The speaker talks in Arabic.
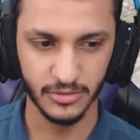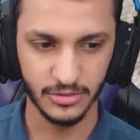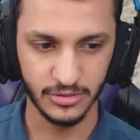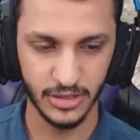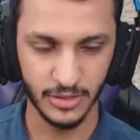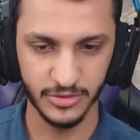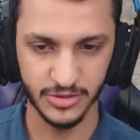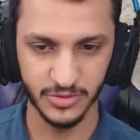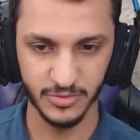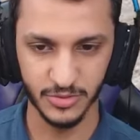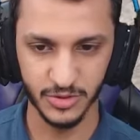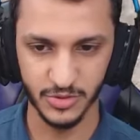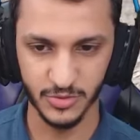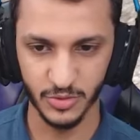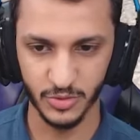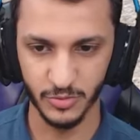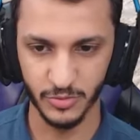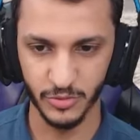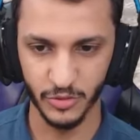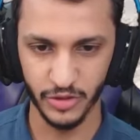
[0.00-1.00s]
طيب اصبر
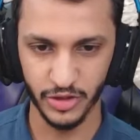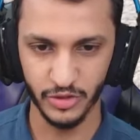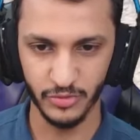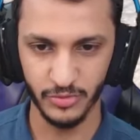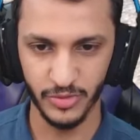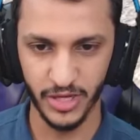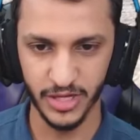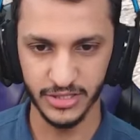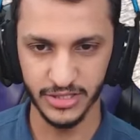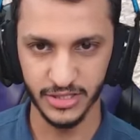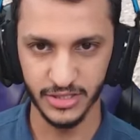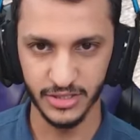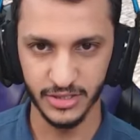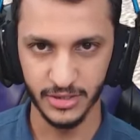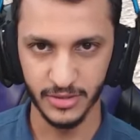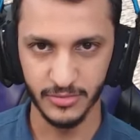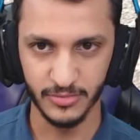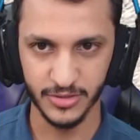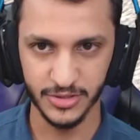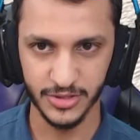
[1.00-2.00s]
اصبر بوريكم حاجة
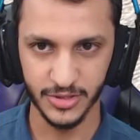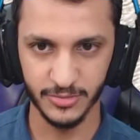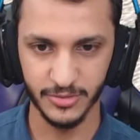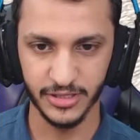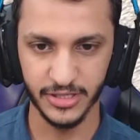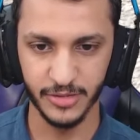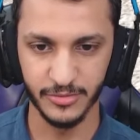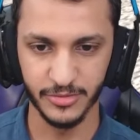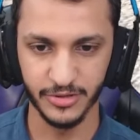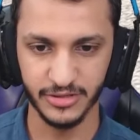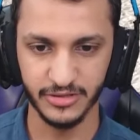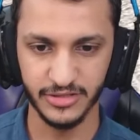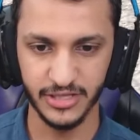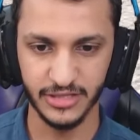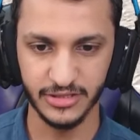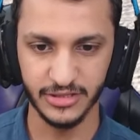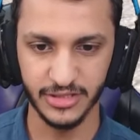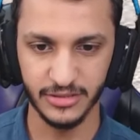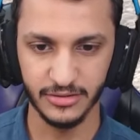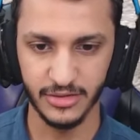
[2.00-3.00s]
بس ابغى الكاميرا
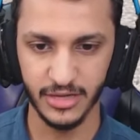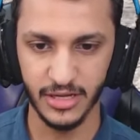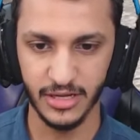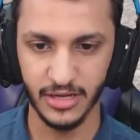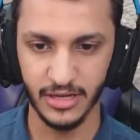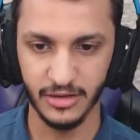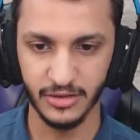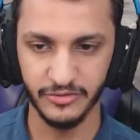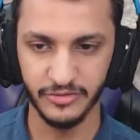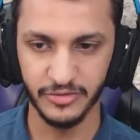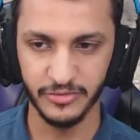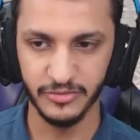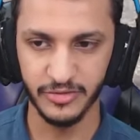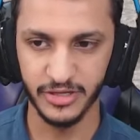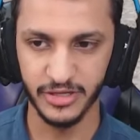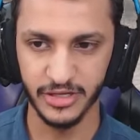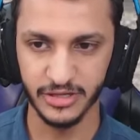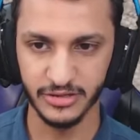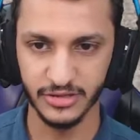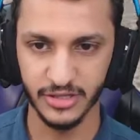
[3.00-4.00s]
تتعدل لا لا لف
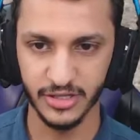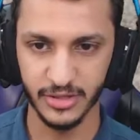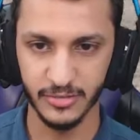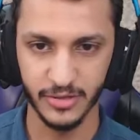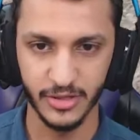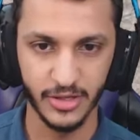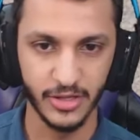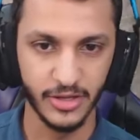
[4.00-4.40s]
يمين يا طيب